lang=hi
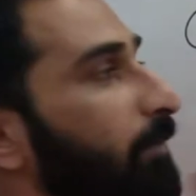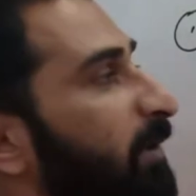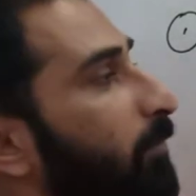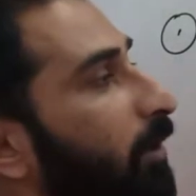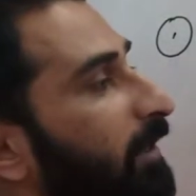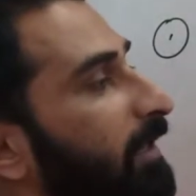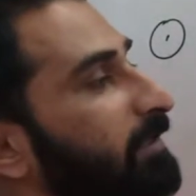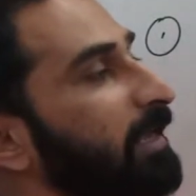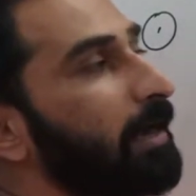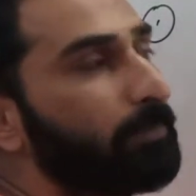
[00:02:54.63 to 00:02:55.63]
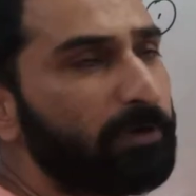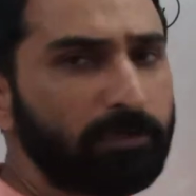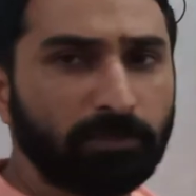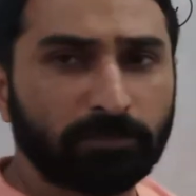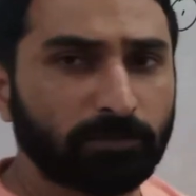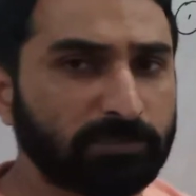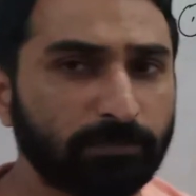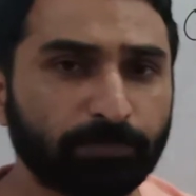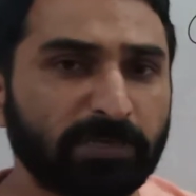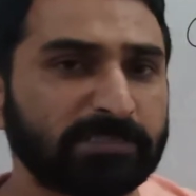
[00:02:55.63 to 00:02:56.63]
हमें बॉन्ड लेंथ यहाँ पर तो
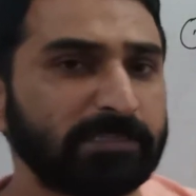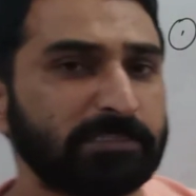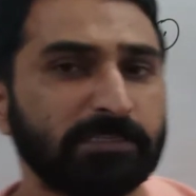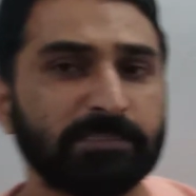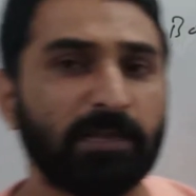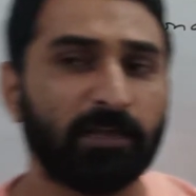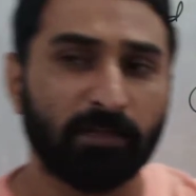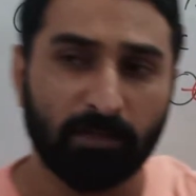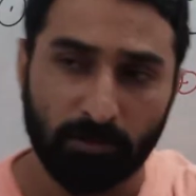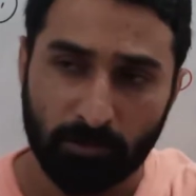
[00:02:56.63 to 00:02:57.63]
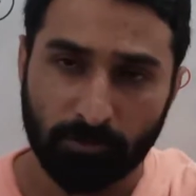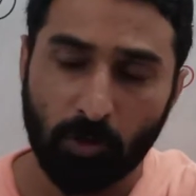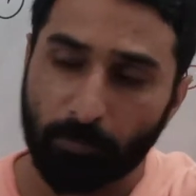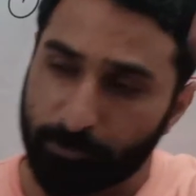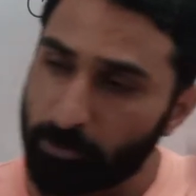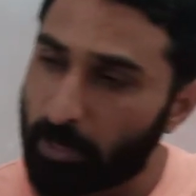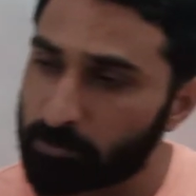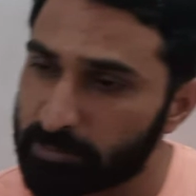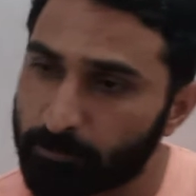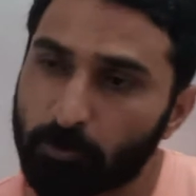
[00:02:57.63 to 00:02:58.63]
सिंपल सी चीज़ है टॉप टू
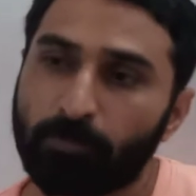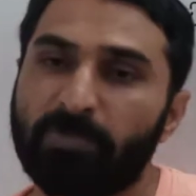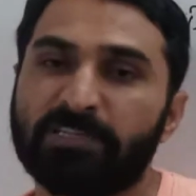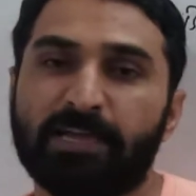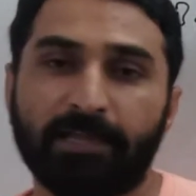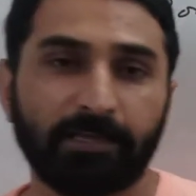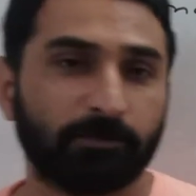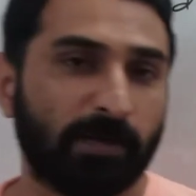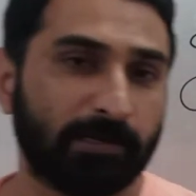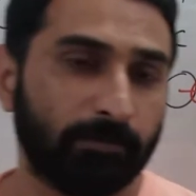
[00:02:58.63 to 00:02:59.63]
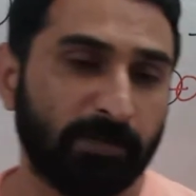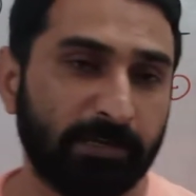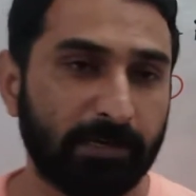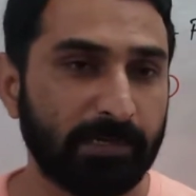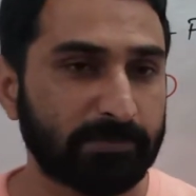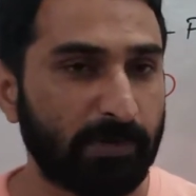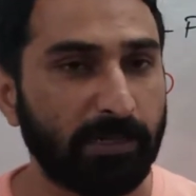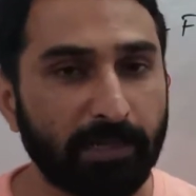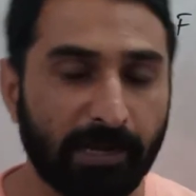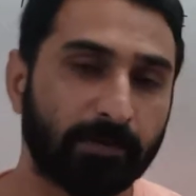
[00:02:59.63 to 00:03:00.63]
डाउन जब ग्रुप में जाएंगे तो एटम की रेडियस
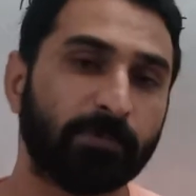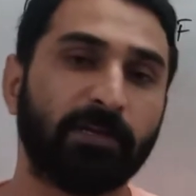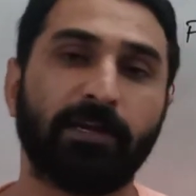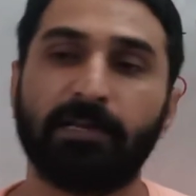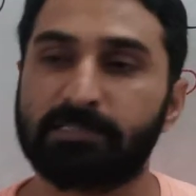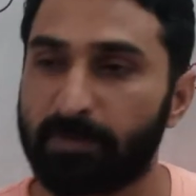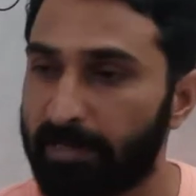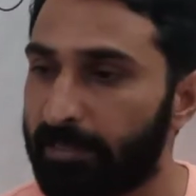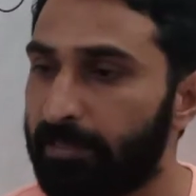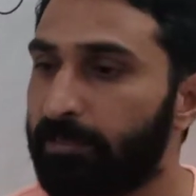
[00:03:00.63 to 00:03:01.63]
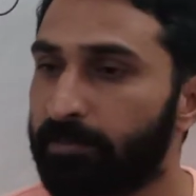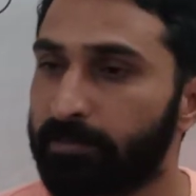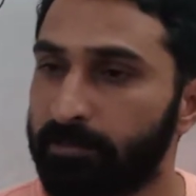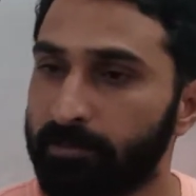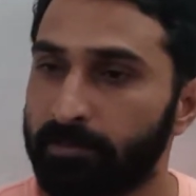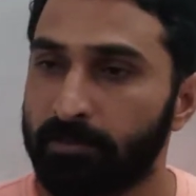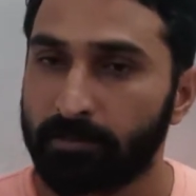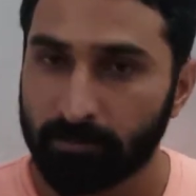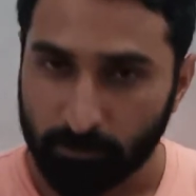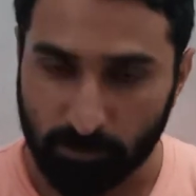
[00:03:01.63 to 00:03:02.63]
बढ़ेगी एटम की रेडियस बढ़ेगी
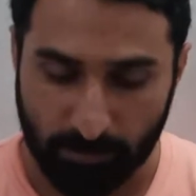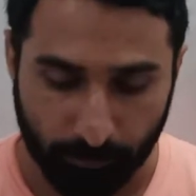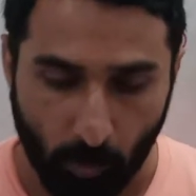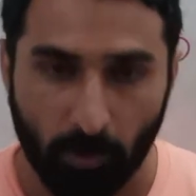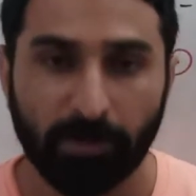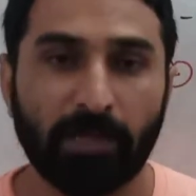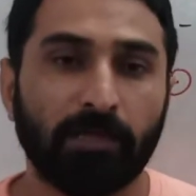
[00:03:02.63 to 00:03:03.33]
तो जब बॉन्ड